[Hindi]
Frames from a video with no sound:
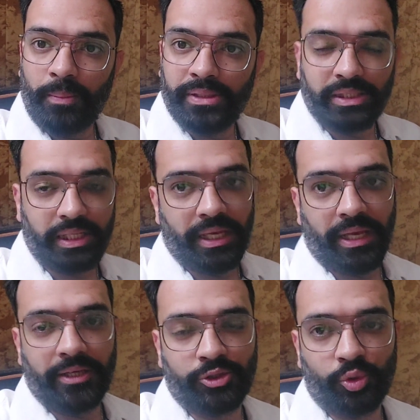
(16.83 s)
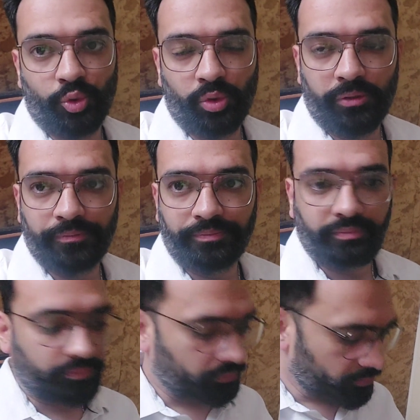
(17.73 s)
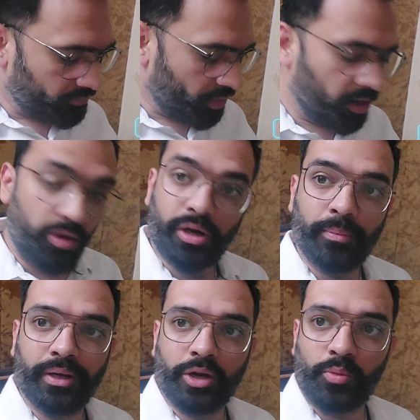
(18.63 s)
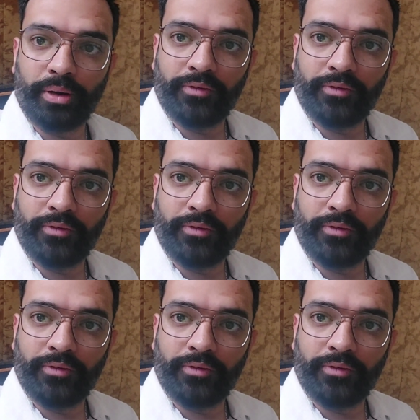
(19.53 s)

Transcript: बच्चे चले गए हैं स्कूल और अब कर रहा हूँ